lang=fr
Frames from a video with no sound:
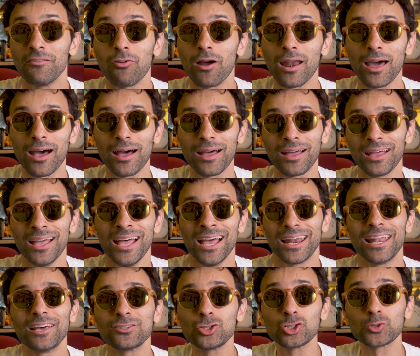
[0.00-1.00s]
Voilà,
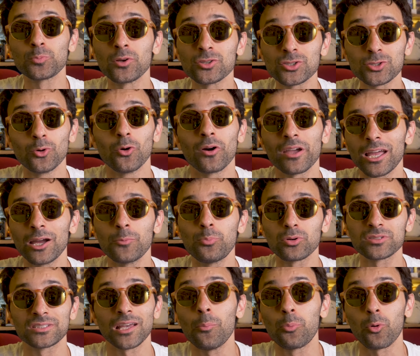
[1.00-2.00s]
la suspension, rien que
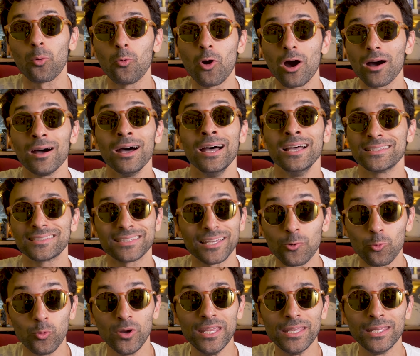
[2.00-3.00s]
pour ça, pour moi, c'est
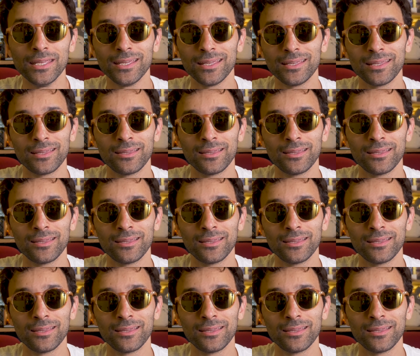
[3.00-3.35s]
oui.